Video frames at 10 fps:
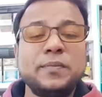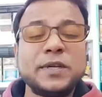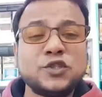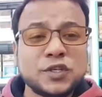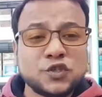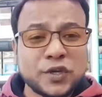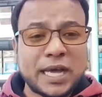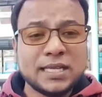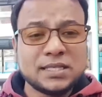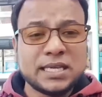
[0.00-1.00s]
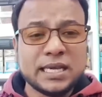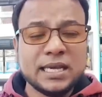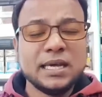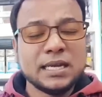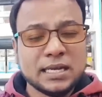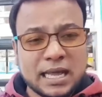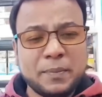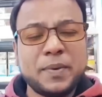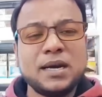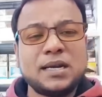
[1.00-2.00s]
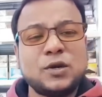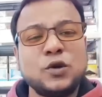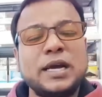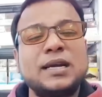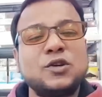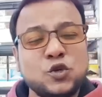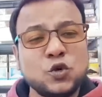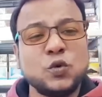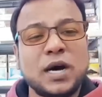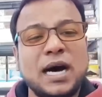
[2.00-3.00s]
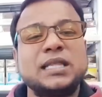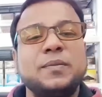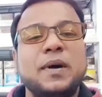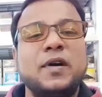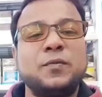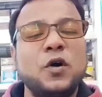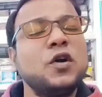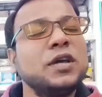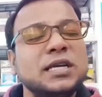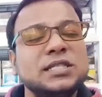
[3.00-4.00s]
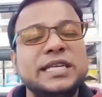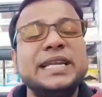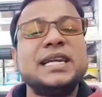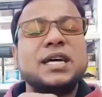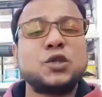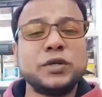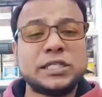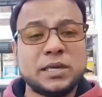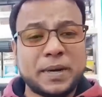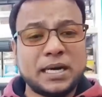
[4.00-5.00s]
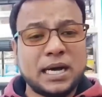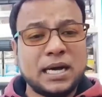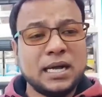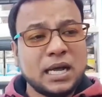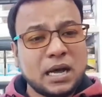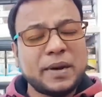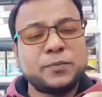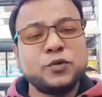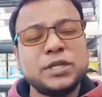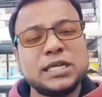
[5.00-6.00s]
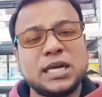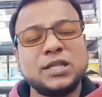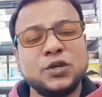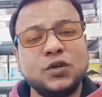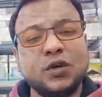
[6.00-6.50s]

প্রেসিডেন্ট জেলেন্সকি লেপার্ড ট্যাঙ্ক টু হাতে পাওয়ার পর চীনের সাথেও নিচ্ছে পাঙ্গা আবার পুতিনের সাথেও